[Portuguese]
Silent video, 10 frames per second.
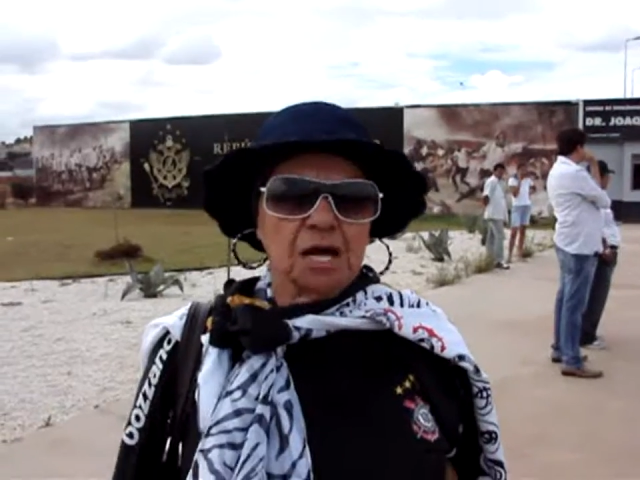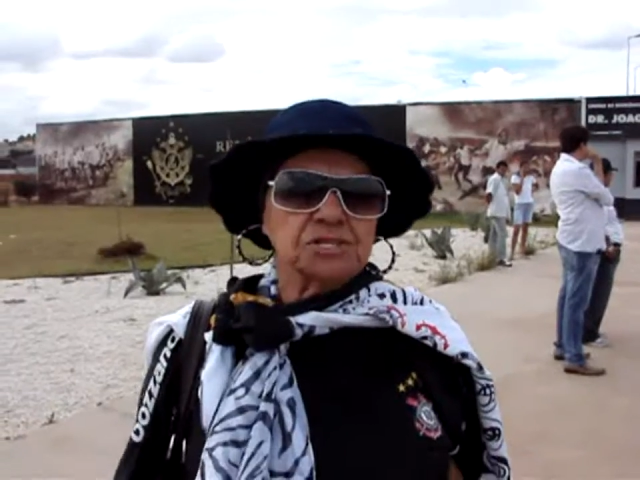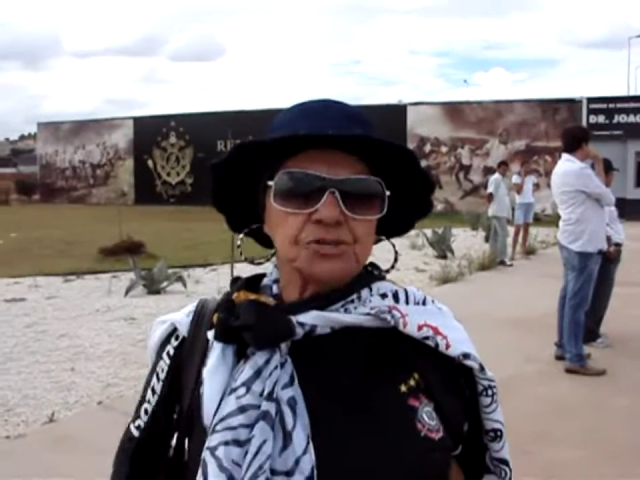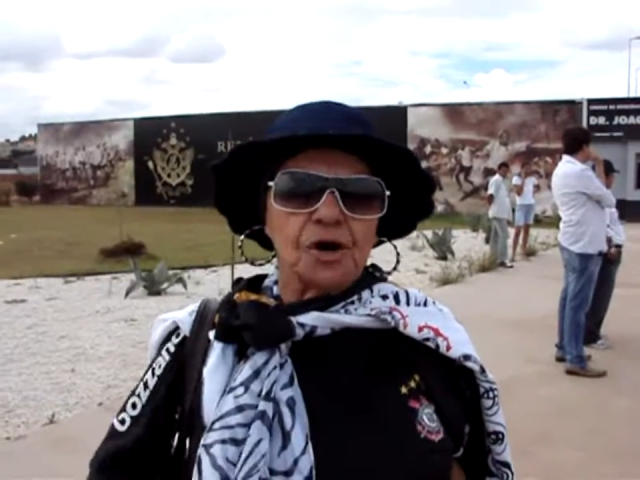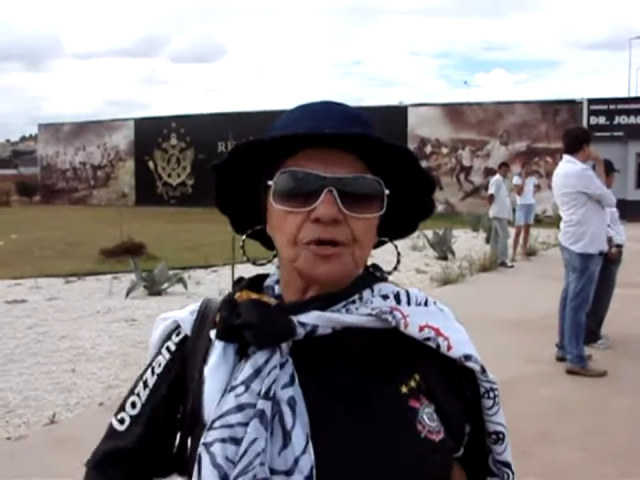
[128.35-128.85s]

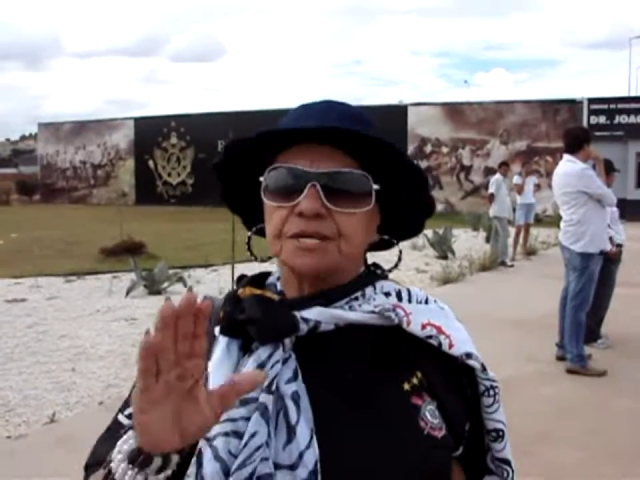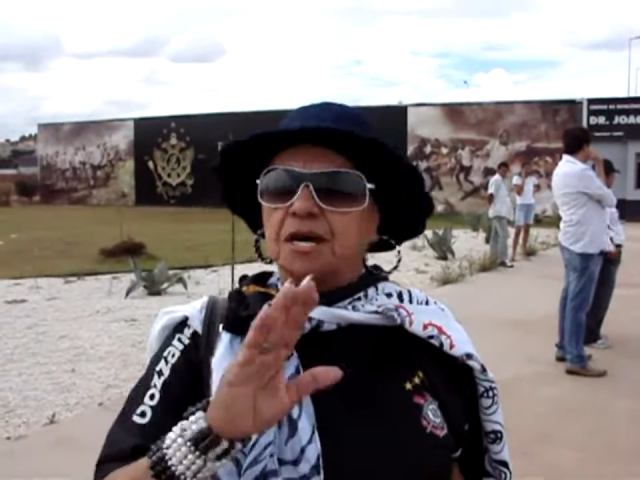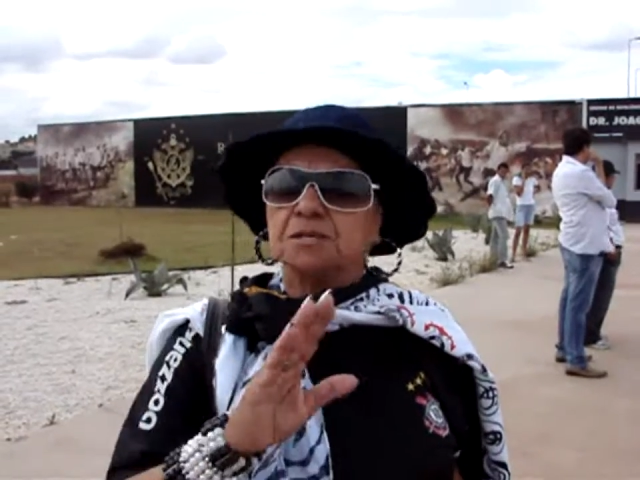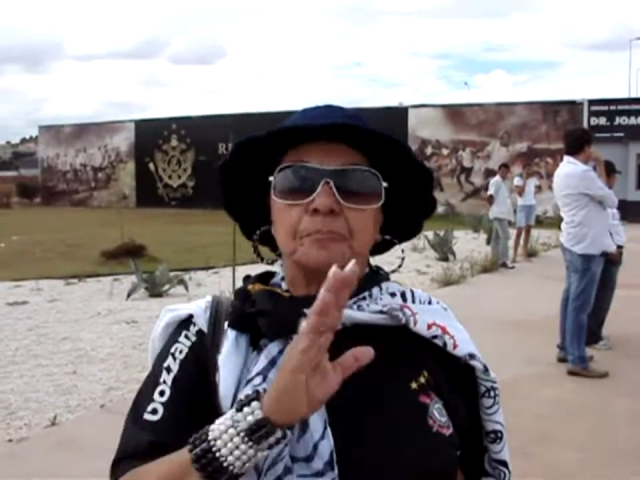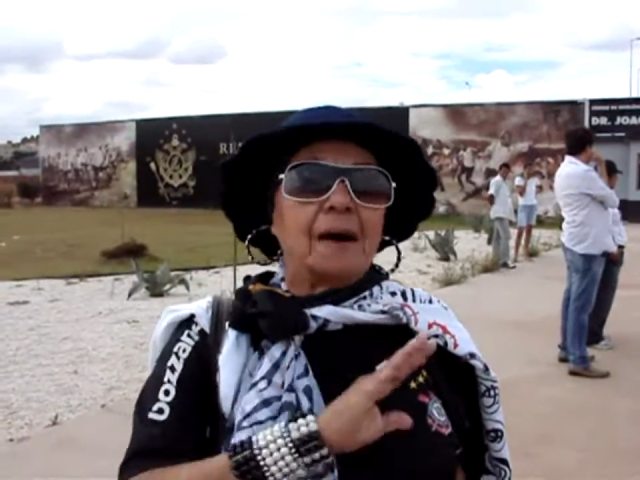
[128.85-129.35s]
Não só
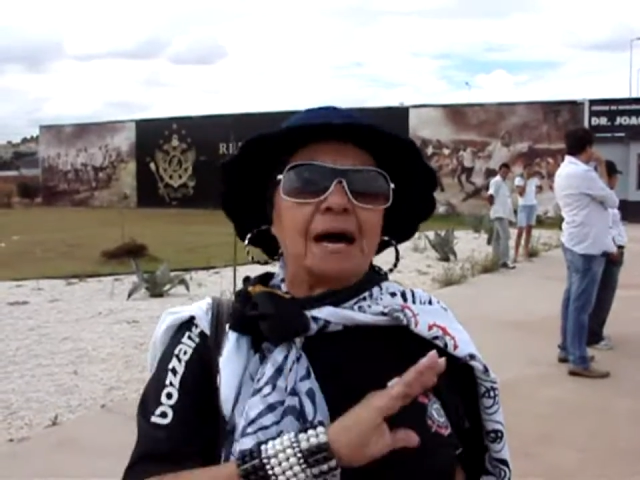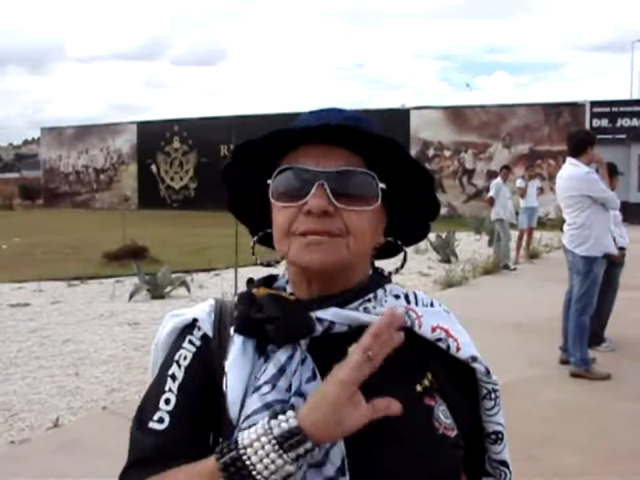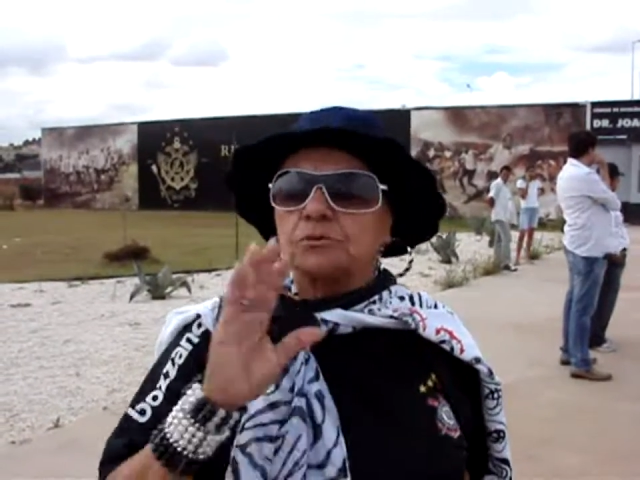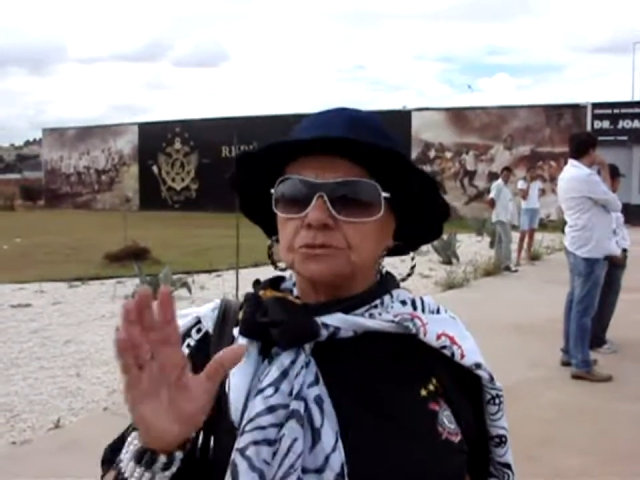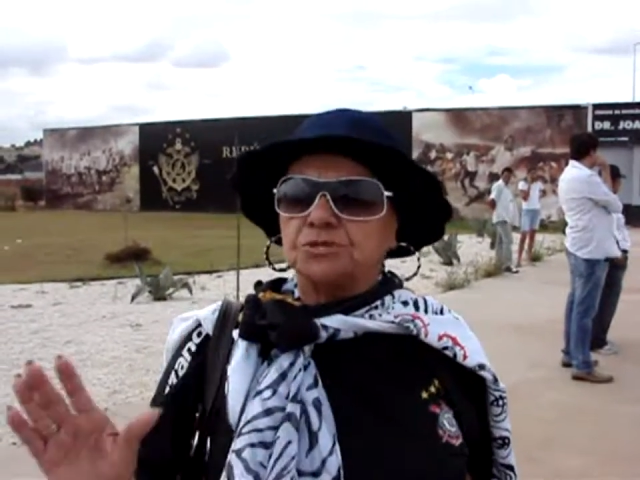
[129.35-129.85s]
Adriano,
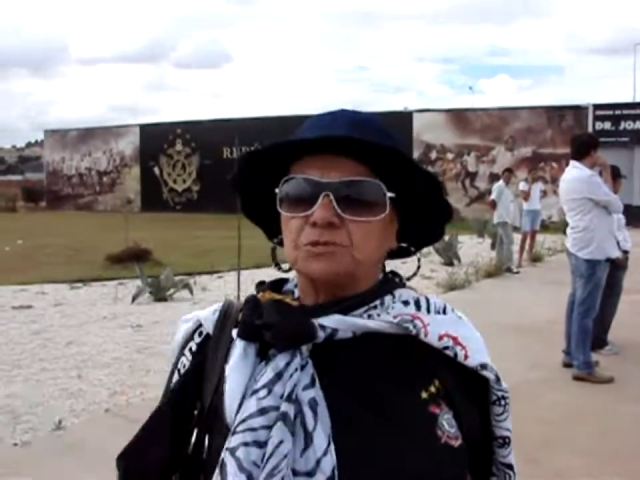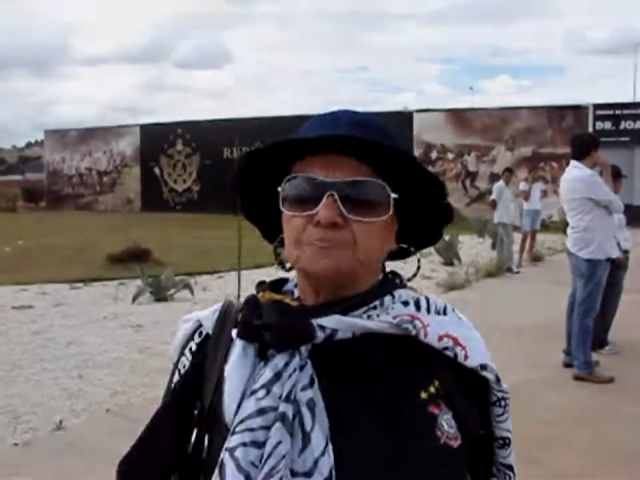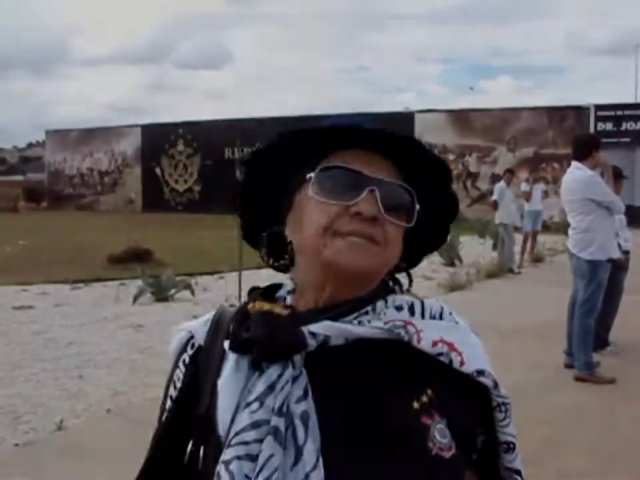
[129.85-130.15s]
mas alguns nós